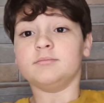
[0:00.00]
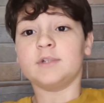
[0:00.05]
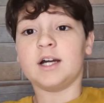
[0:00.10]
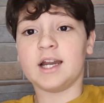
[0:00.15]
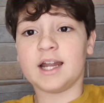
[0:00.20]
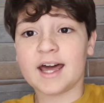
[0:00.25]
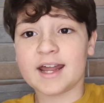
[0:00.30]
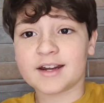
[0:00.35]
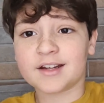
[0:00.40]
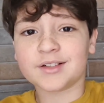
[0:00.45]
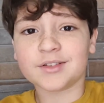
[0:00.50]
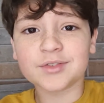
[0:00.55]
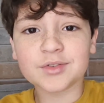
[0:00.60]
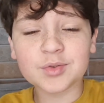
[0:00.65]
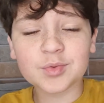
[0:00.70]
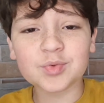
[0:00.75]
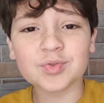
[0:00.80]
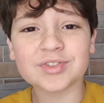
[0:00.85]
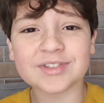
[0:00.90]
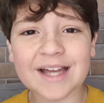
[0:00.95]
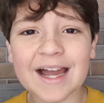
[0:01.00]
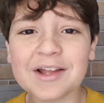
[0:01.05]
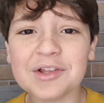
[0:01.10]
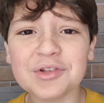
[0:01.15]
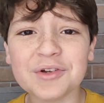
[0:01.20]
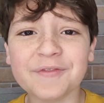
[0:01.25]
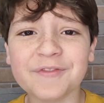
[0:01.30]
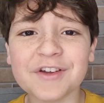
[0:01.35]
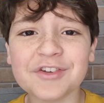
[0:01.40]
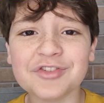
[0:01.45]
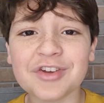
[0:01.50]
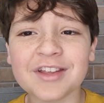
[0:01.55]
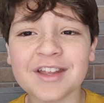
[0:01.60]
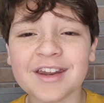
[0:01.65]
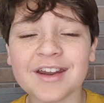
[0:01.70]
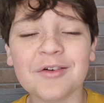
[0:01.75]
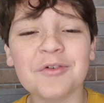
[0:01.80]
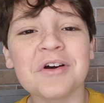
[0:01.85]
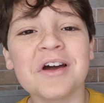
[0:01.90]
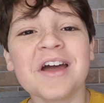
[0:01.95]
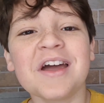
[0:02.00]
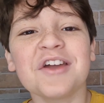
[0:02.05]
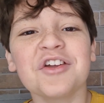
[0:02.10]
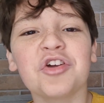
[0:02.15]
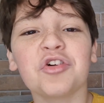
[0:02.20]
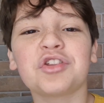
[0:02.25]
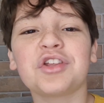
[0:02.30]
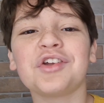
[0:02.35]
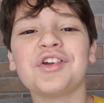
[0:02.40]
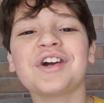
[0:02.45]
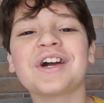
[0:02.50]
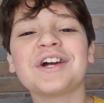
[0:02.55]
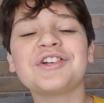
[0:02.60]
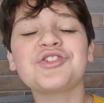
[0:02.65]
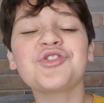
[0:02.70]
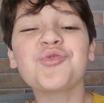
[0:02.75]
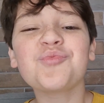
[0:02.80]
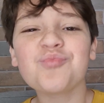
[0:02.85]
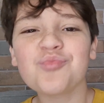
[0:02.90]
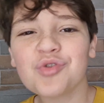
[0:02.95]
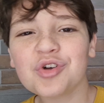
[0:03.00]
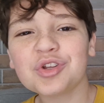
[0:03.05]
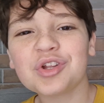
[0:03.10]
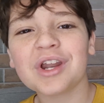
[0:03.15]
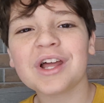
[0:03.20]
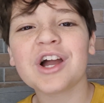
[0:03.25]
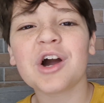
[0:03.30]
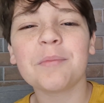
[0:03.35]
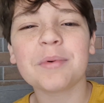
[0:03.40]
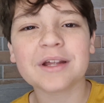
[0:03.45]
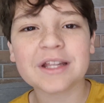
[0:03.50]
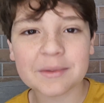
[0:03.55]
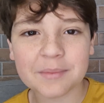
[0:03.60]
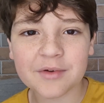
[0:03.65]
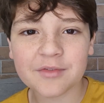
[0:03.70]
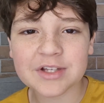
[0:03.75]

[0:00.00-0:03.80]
Galera, não sai do vídeo ainda não, que eu tenho um recadinho muito legal para dar para